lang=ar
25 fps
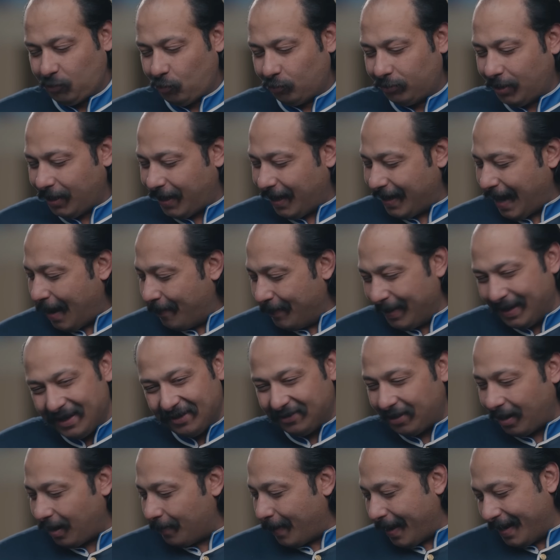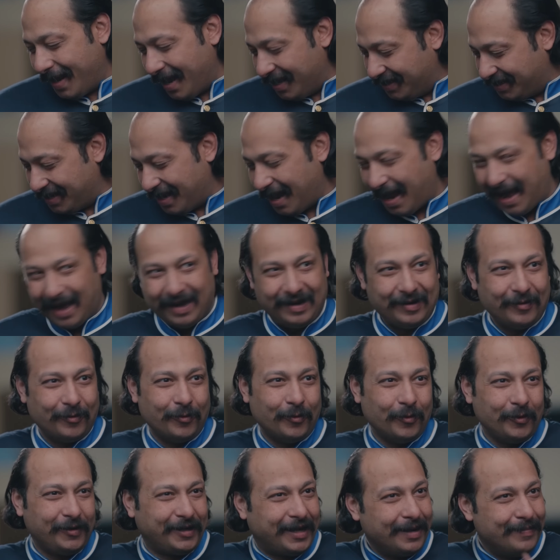اسكت ده كان عمال يتضرب عليها ساعة
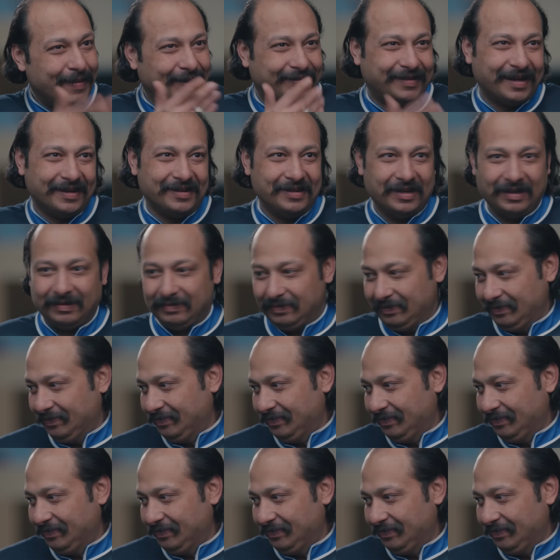كل إيه؟ كلمة تانية